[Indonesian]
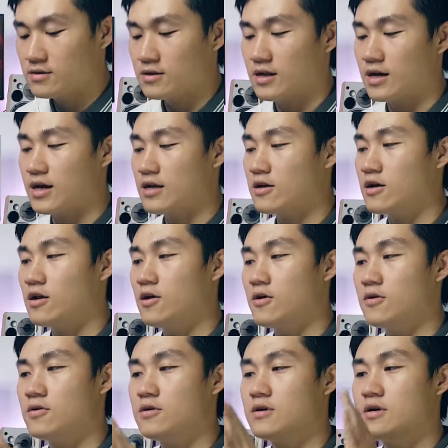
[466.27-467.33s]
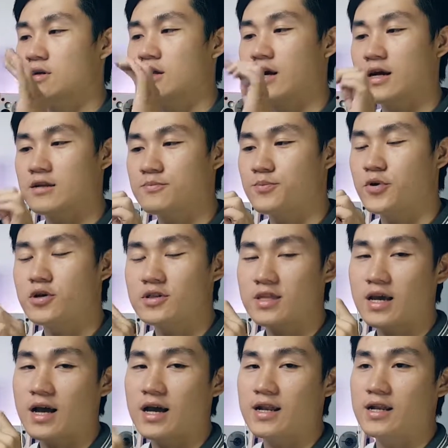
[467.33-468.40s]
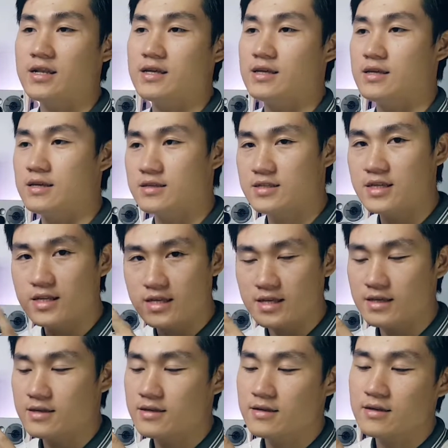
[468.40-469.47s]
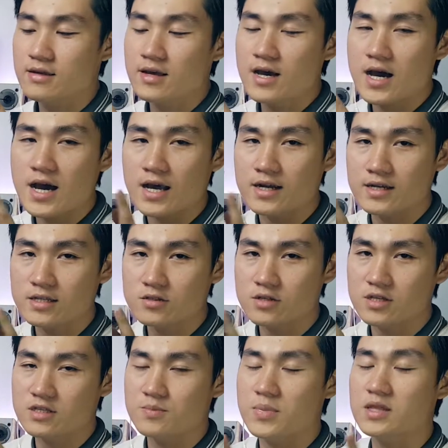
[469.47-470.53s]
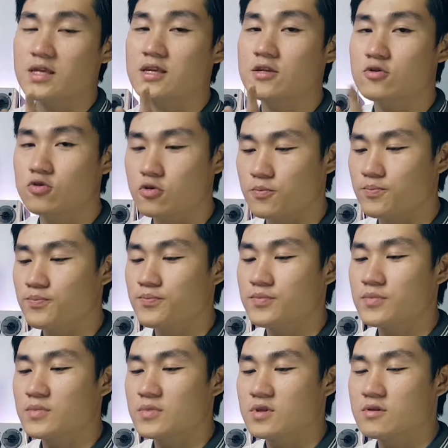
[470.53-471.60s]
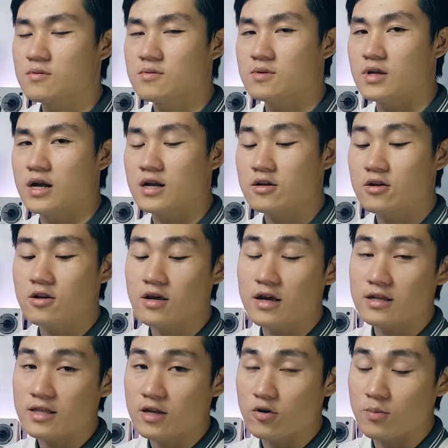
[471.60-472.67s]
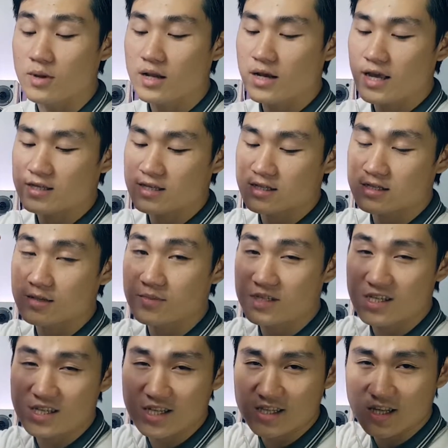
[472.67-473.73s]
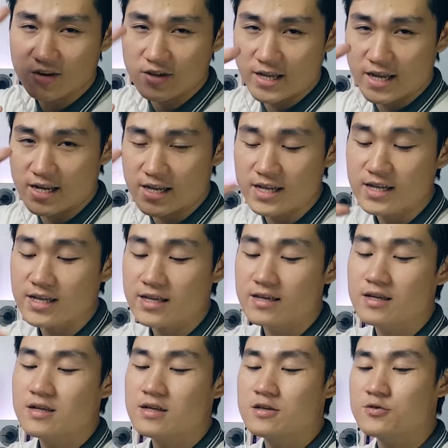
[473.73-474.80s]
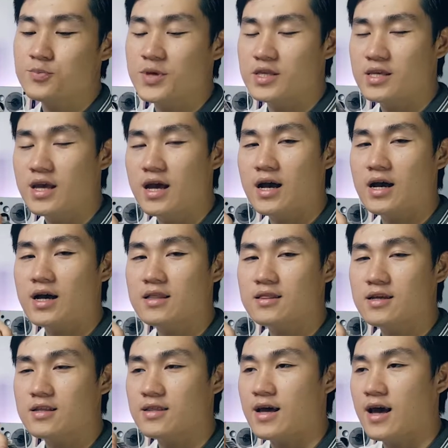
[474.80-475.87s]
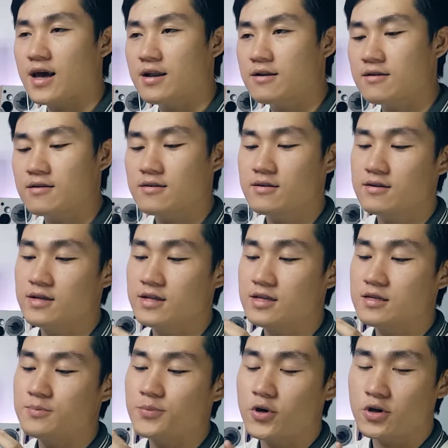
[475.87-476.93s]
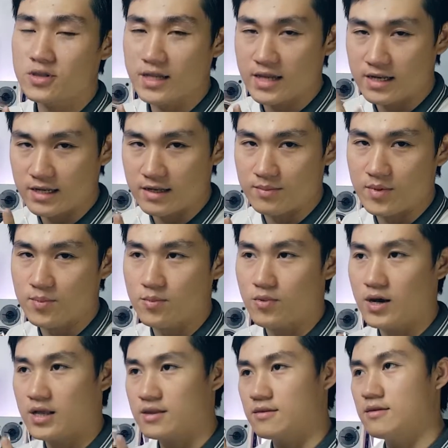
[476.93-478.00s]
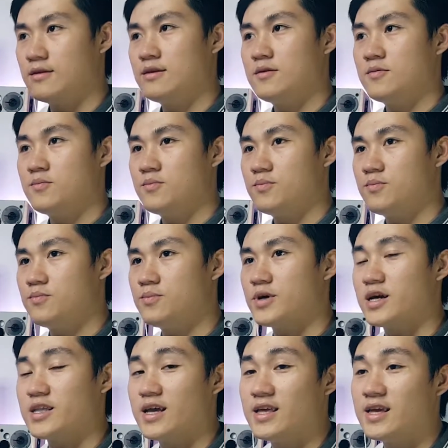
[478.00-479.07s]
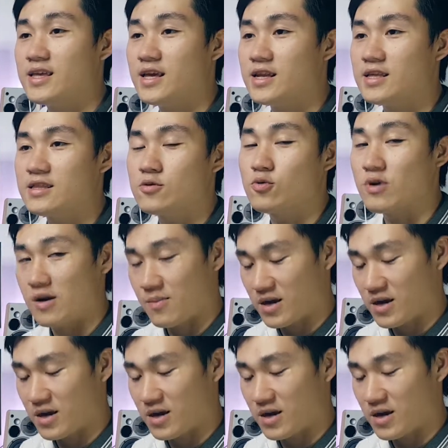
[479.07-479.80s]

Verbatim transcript: Sedangkan kalau dengan port yang ada di sini, hard disk kecepatannya cukup, Sedangkan kalau yang tadi gue bilang SSD misalnya tablet KD ini, speednya akan tertahan di portnya ini, membuat pekerjaannya jadi kurang